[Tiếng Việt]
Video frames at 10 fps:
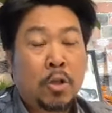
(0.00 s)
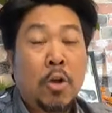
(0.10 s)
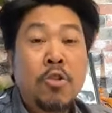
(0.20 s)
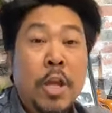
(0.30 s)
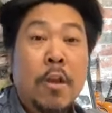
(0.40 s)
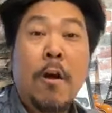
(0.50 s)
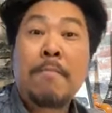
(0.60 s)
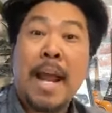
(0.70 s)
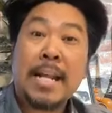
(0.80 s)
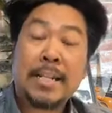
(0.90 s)
Tự nhiên cái
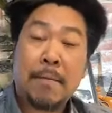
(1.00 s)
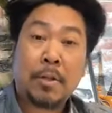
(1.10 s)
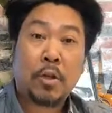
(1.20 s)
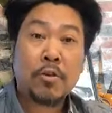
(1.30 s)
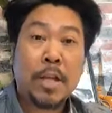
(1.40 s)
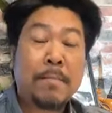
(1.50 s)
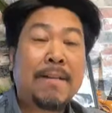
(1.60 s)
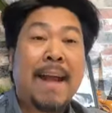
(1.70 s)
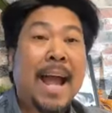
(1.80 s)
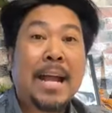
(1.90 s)
hôm nay sao mà tự nhiên
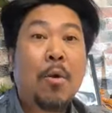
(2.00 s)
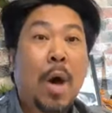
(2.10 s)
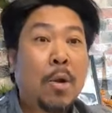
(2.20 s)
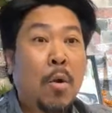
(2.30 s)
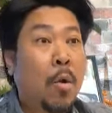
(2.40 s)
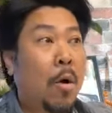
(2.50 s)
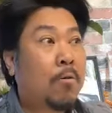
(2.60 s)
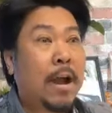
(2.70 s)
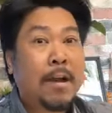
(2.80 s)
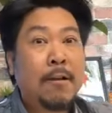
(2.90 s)
bà ra cái loa lo
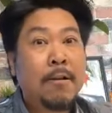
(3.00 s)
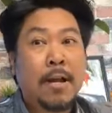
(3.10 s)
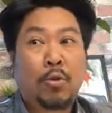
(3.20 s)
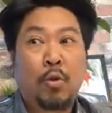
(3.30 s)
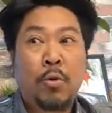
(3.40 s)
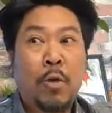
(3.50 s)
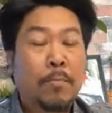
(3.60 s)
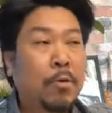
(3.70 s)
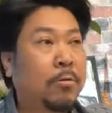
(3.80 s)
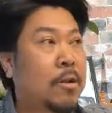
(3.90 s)
lo ra cái lệnh là tụi
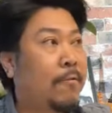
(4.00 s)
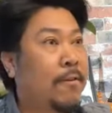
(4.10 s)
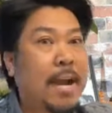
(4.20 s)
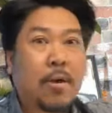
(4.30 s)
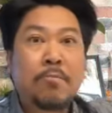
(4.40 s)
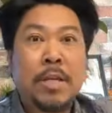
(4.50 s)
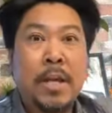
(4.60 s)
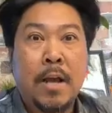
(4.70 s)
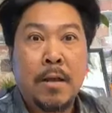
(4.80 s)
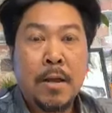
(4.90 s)
biểu tình là phải ra công
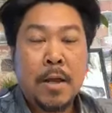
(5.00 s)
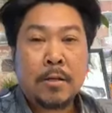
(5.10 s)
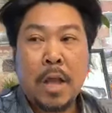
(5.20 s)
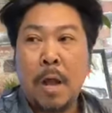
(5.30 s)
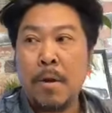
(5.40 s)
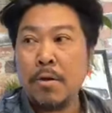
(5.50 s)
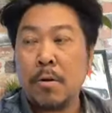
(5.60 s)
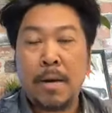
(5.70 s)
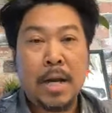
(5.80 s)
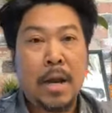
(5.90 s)
viên, chứ không có
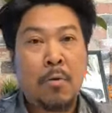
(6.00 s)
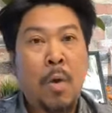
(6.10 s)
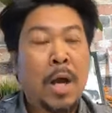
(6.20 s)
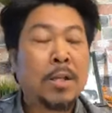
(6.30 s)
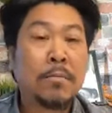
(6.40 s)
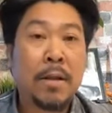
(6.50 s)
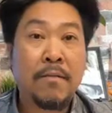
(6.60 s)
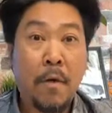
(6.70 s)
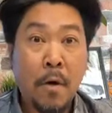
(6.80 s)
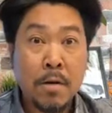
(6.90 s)
được mà đi lòng quăng ở trong
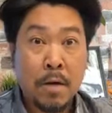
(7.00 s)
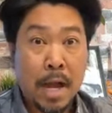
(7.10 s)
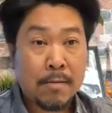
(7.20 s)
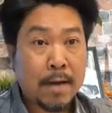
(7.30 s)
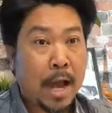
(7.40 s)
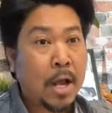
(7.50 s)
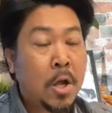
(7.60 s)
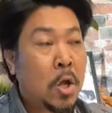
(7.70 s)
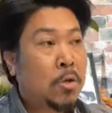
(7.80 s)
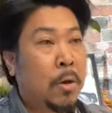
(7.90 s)
thành phố nữa. Đó,
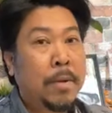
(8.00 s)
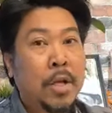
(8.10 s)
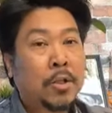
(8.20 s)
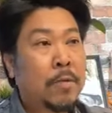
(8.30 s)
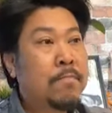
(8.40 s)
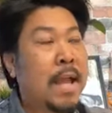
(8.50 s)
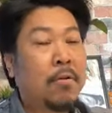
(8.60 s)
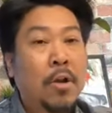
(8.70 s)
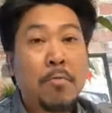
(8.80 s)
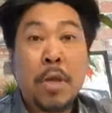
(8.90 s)
rồi bây giờ xúm
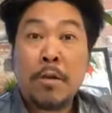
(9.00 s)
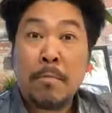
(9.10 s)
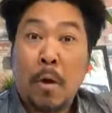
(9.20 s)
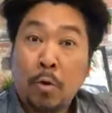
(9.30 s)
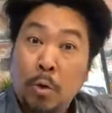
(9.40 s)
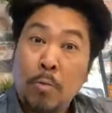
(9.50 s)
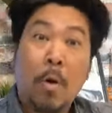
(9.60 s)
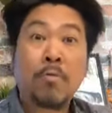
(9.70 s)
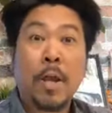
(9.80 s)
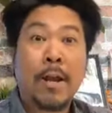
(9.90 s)
nhau cái công viên nó bụ thù
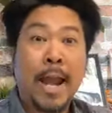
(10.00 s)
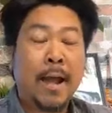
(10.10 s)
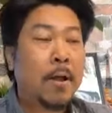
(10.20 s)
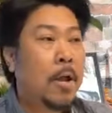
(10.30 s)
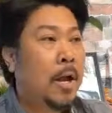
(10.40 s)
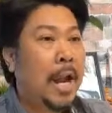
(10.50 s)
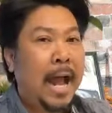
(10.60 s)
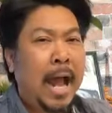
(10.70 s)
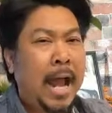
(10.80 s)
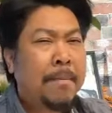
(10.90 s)
lù vậy nè,
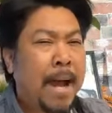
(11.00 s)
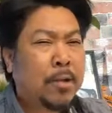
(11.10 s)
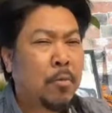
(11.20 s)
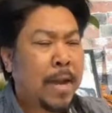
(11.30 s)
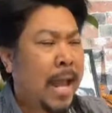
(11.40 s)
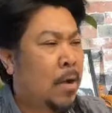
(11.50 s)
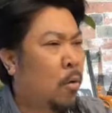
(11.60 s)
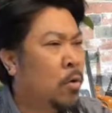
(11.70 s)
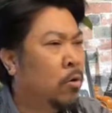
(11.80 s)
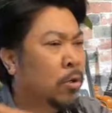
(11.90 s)
là hai ba chục ngàn
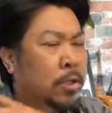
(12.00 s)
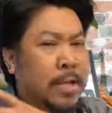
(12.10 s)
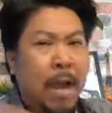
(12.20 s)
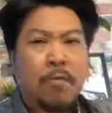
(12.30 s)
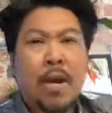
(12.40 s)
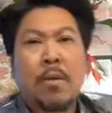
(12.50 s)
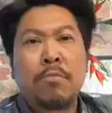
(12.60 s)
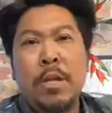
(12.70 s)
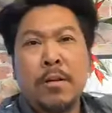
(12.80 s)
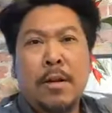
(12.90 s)
con người nhào ra
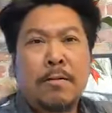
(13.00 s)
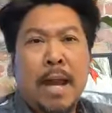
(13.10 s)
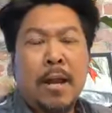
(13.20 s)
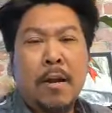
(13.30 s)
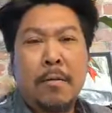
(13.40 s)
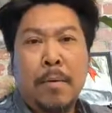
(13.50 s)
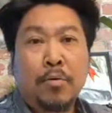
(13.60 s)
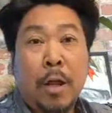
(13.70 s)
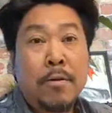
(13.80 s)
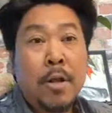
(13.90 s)
công viên đó, ra đó rồi
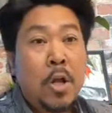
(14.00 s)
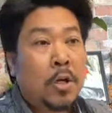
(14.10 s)
biểu tình